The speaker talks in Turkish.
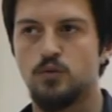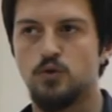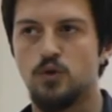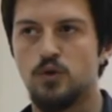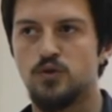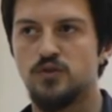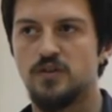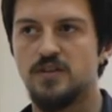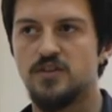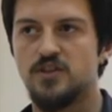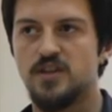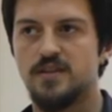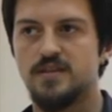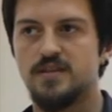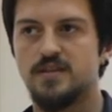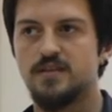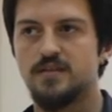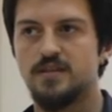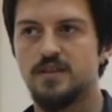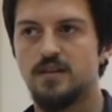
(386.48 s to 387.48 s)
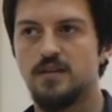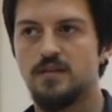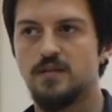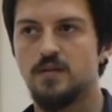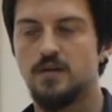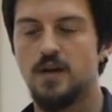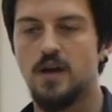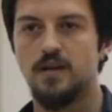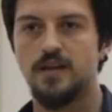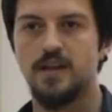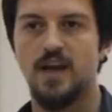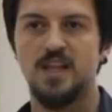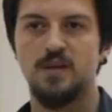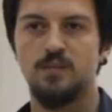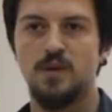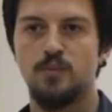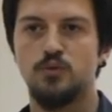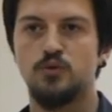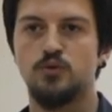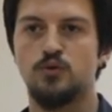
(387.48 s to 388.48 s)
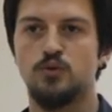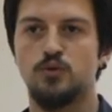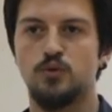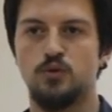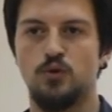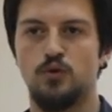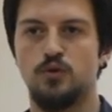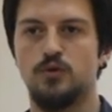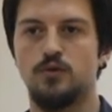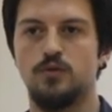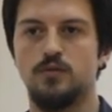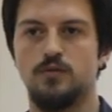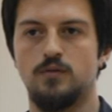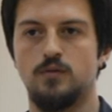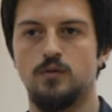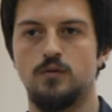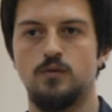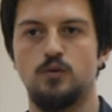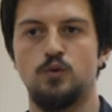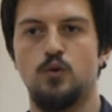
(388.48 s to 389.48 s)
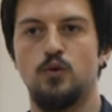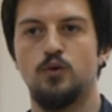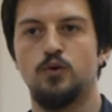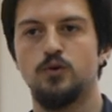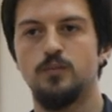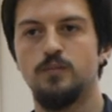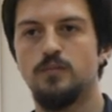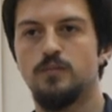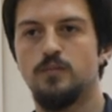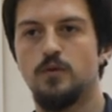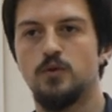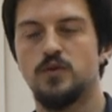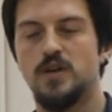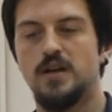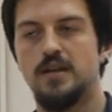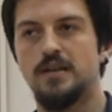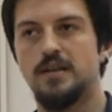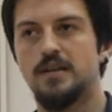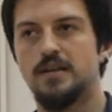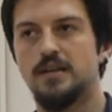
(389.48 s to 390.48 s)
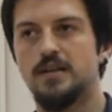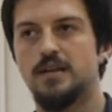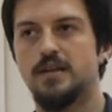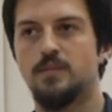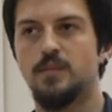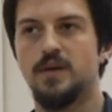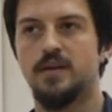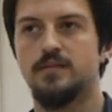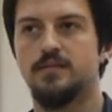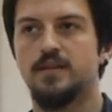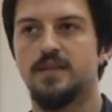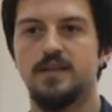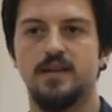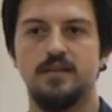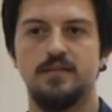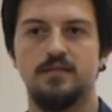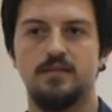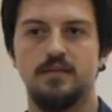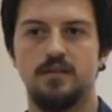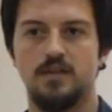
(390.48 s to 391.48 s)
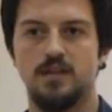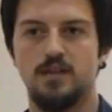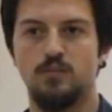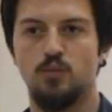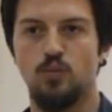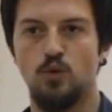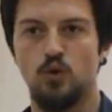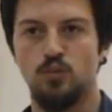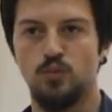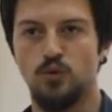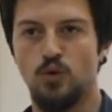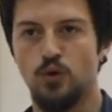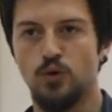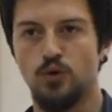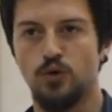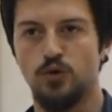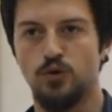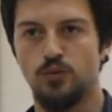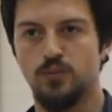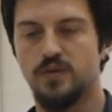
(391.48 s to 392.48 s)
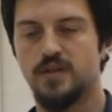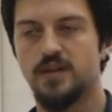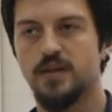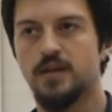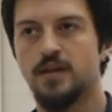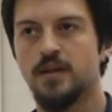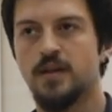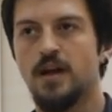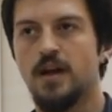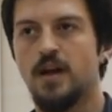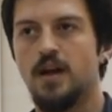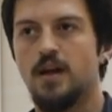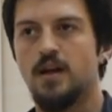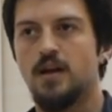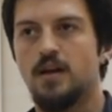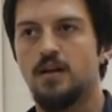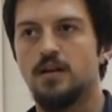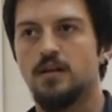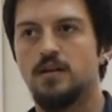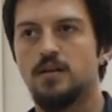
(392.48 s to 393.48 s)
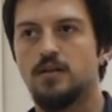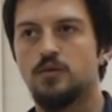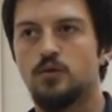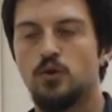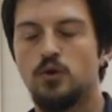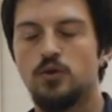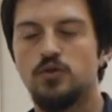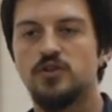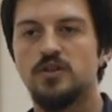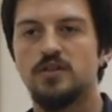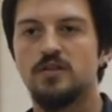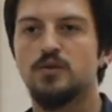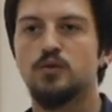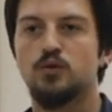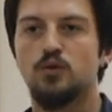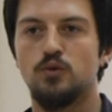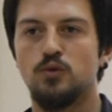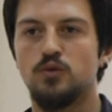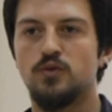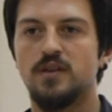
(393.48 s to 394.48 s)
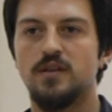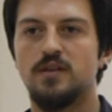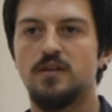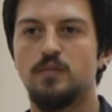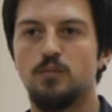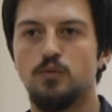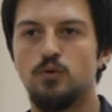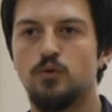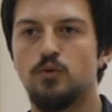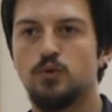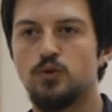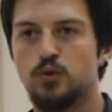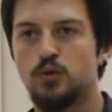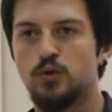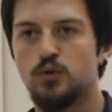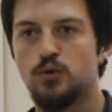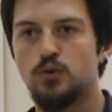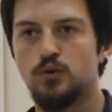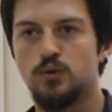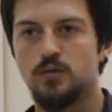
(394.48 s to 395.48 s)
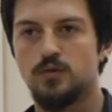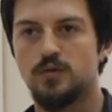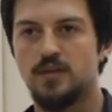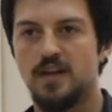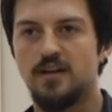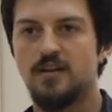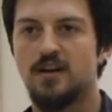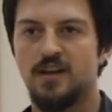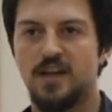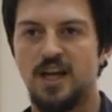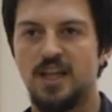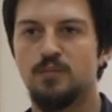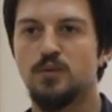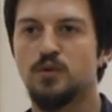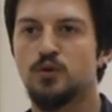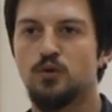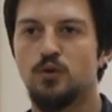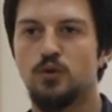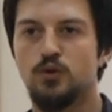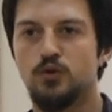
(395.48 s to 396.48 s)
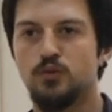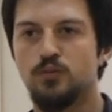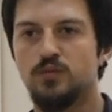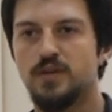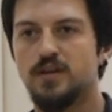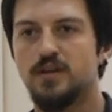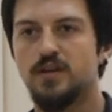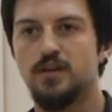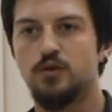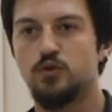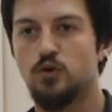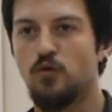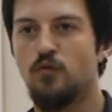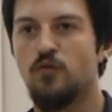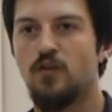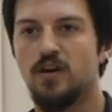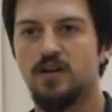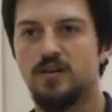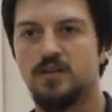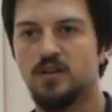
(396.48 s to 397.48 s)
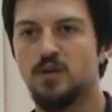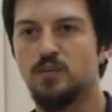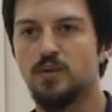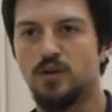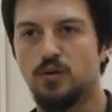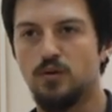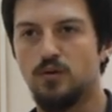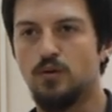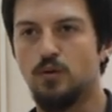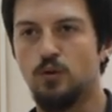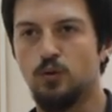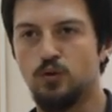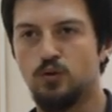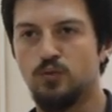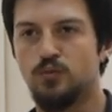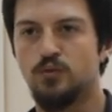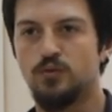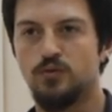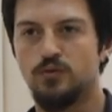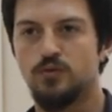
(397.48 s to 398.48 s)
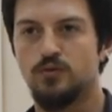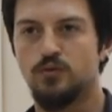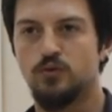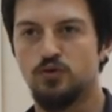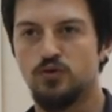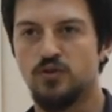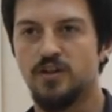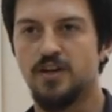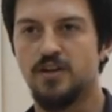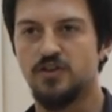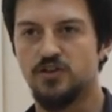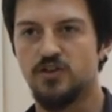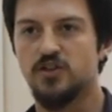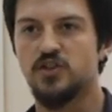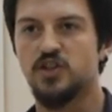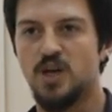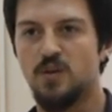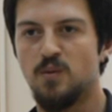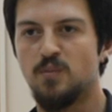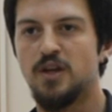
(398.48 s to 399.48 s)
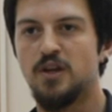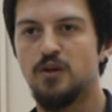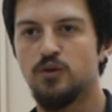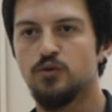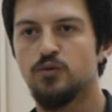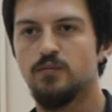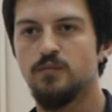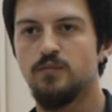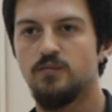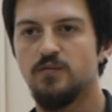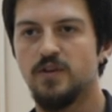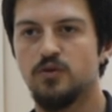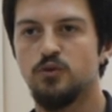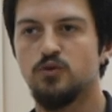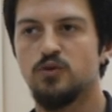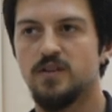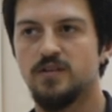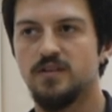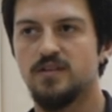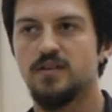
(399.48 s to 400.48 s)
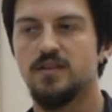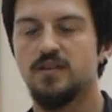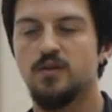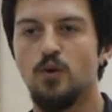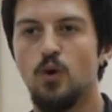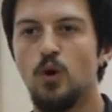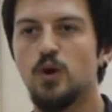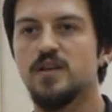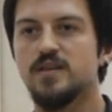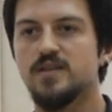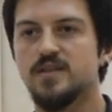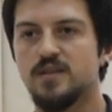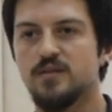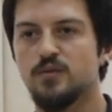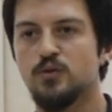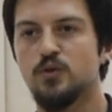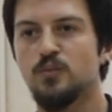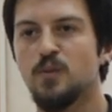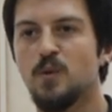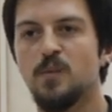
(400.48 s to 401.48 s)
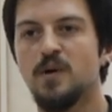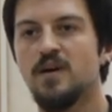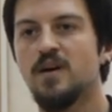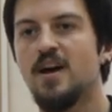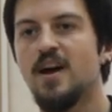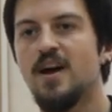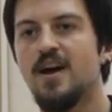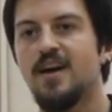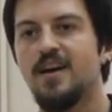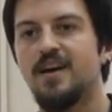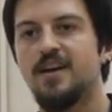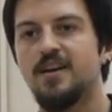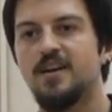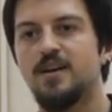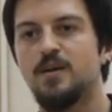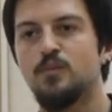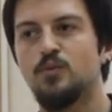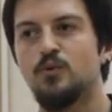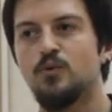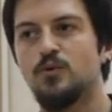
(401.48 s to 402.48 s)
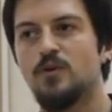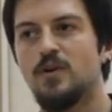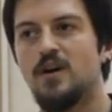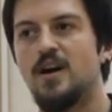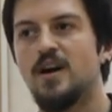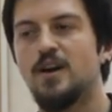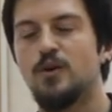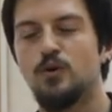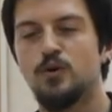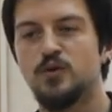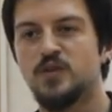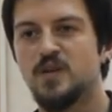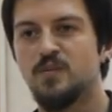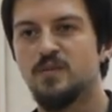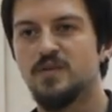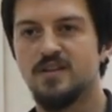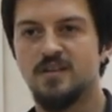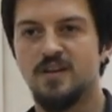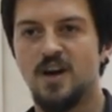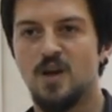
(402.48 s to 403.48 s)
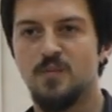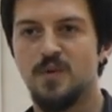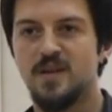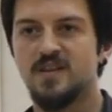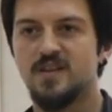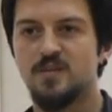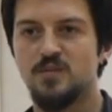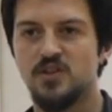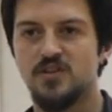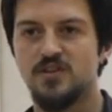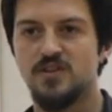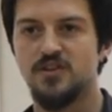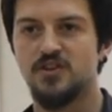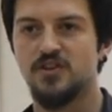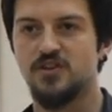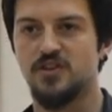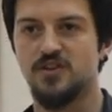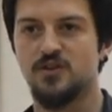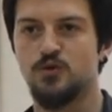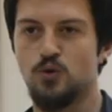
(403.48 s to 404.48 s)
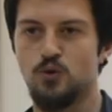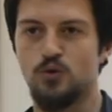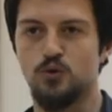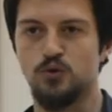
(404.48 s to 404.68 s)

Bu 4 yıl içerisinde kendime hep şu soruyu sordum özellikle. Hani ben neden e, bu bölümde okuyorum diye. Ee, dördüncü yılın sonunda bu soruyu tekrar kendime sorduğumda hani çok farkında biri olduğumu düşünerek çıkacağımı biliyordum. Ve şu anda da hani öyle hissediyorum ama e, bu aile ortamını kaybettiğim için de açıkçası çok